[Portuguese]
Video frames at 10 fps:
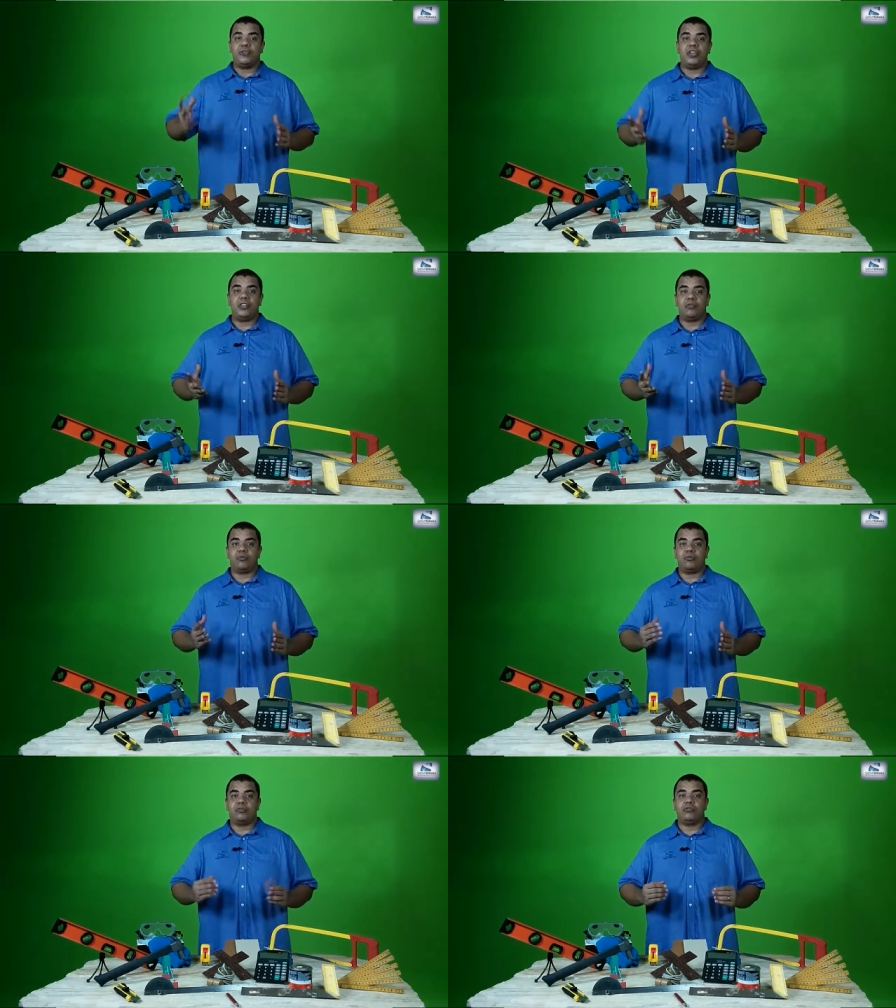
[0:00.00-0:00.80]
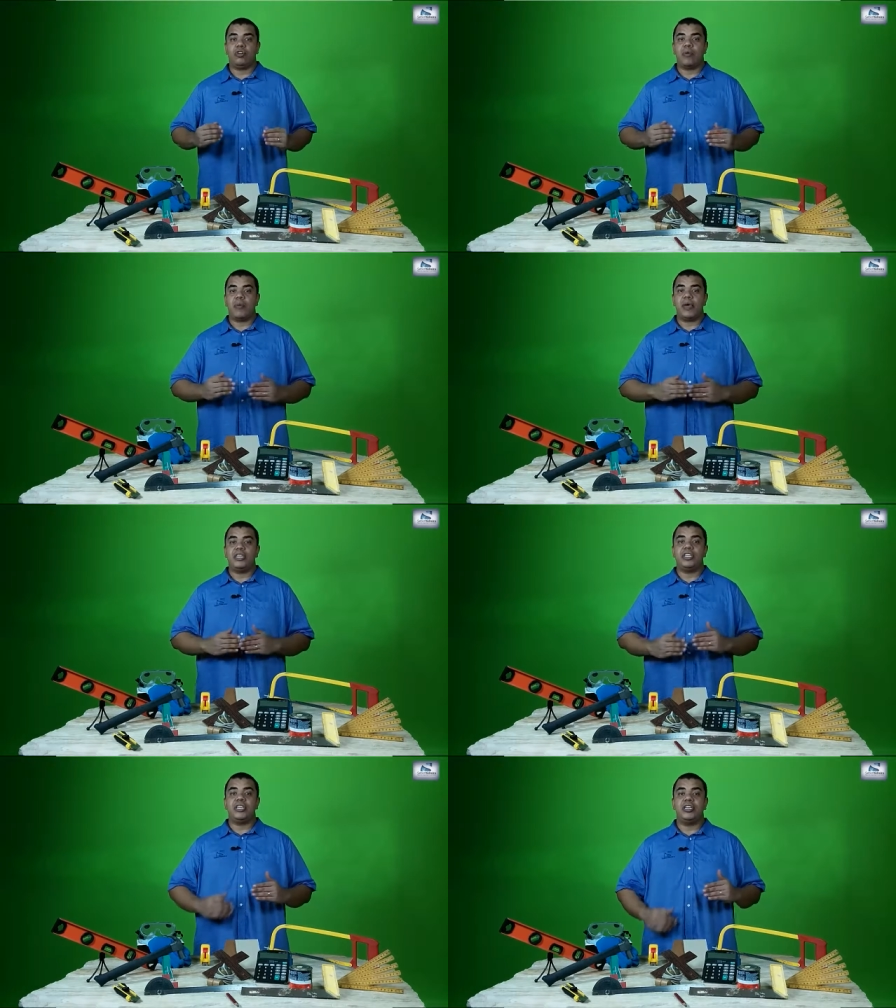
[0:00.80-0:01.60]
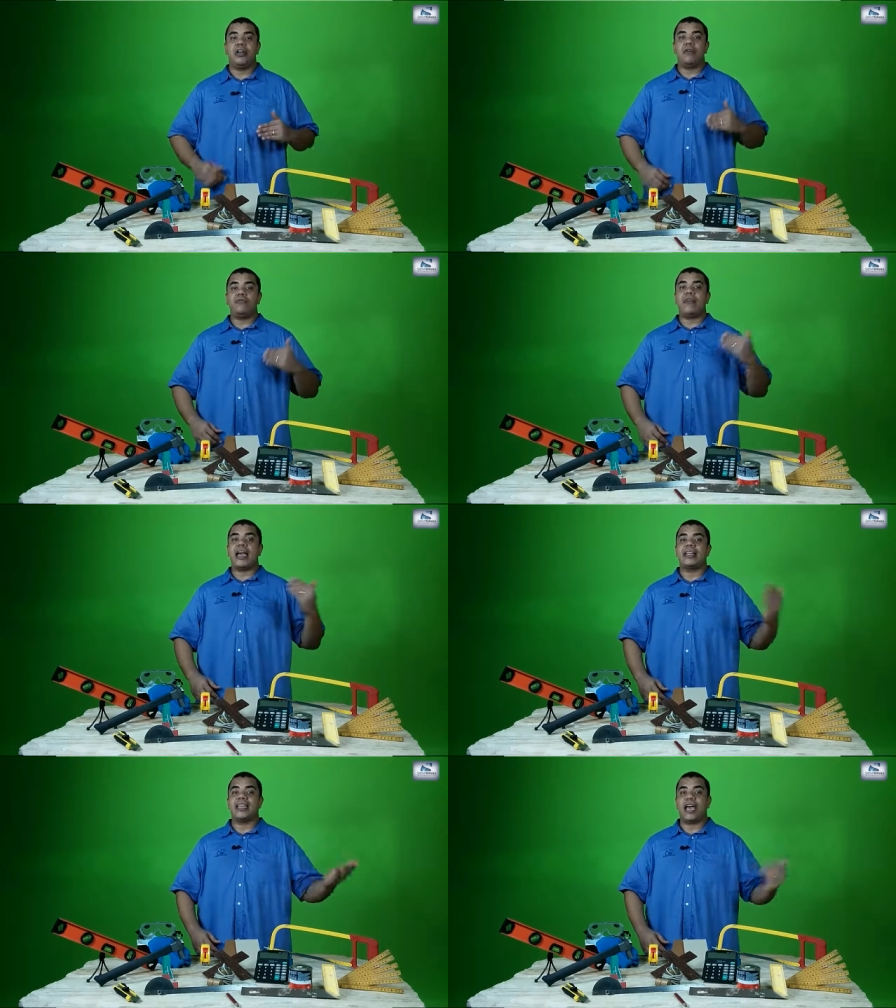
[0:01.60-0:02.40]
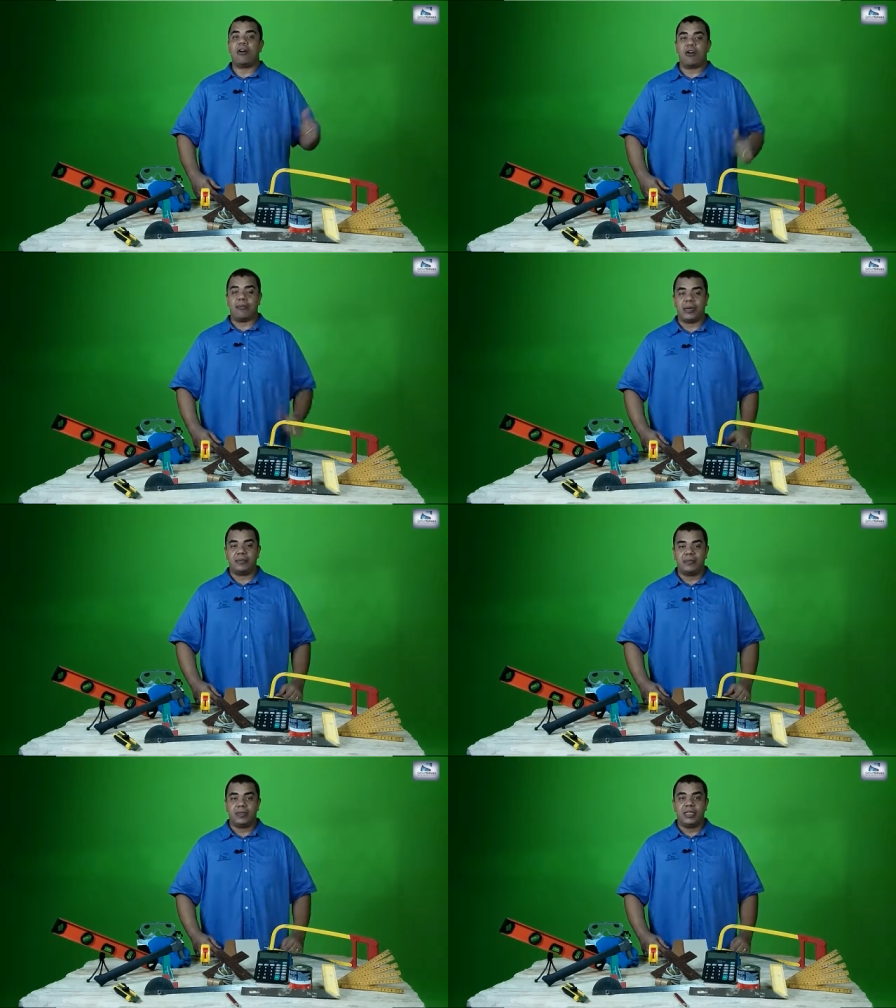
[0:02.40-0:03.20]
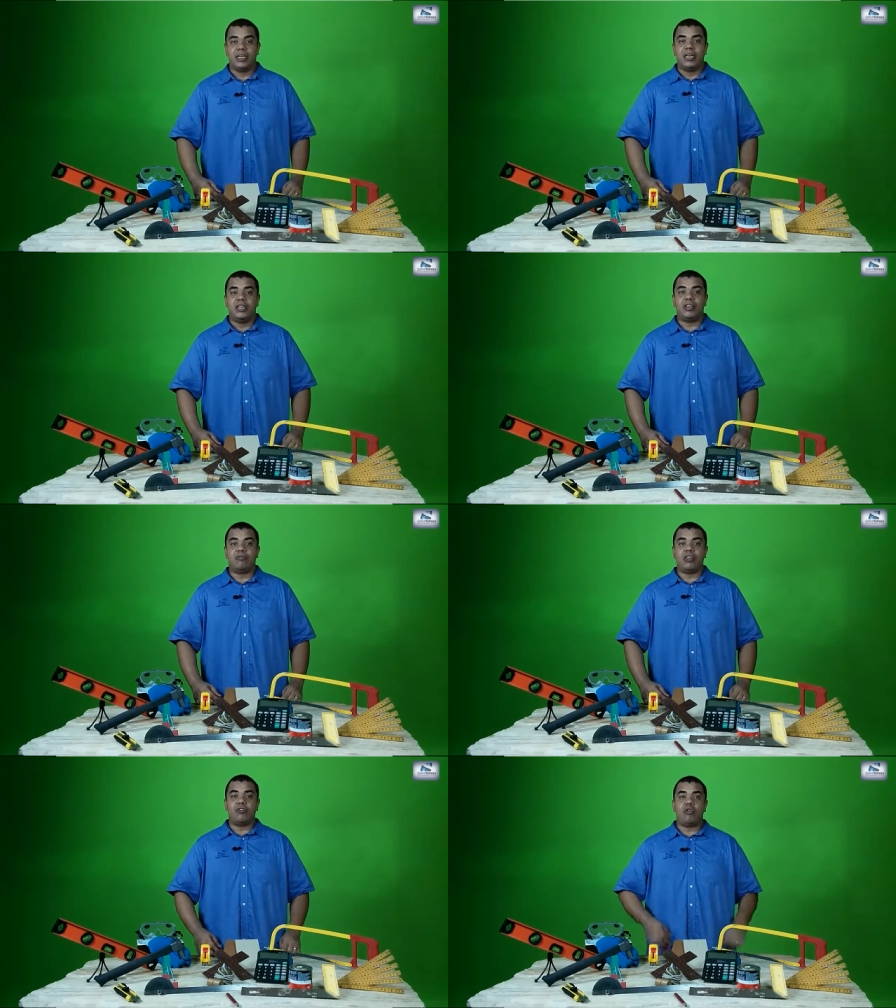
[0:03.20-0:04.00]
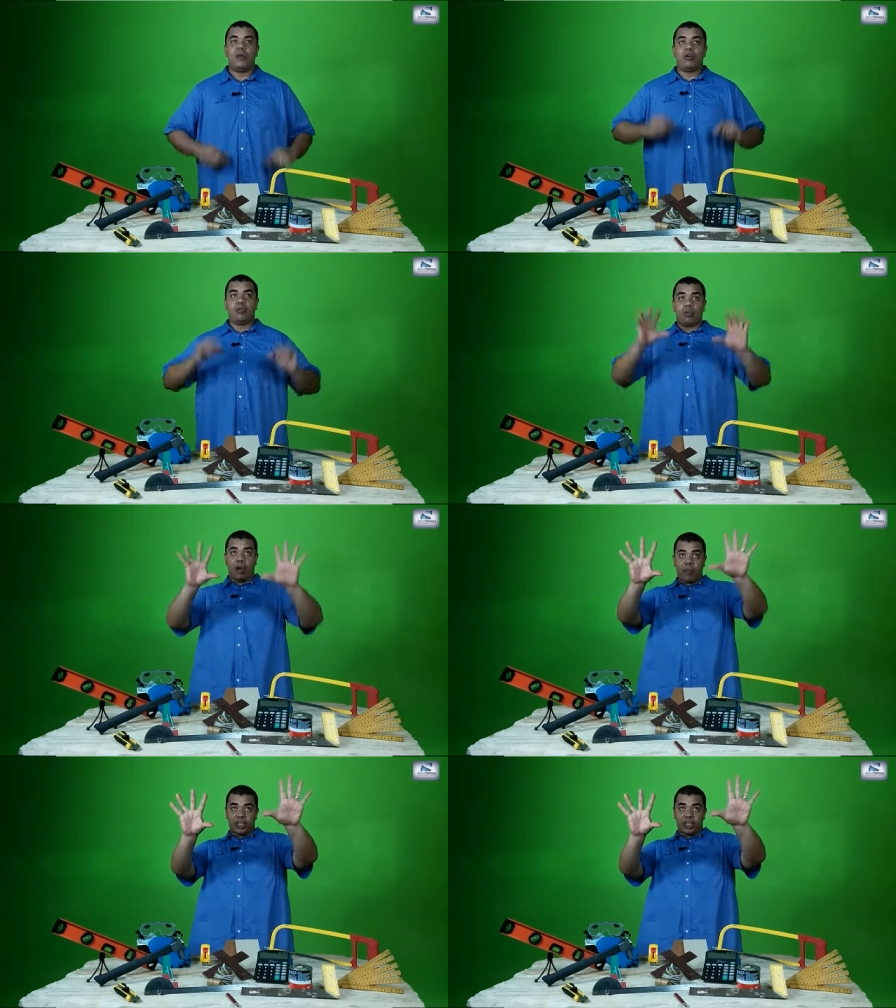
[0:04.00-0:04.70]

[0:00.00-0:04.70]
de vidro normalmente não vai até a obra. Então não tem como ele colocar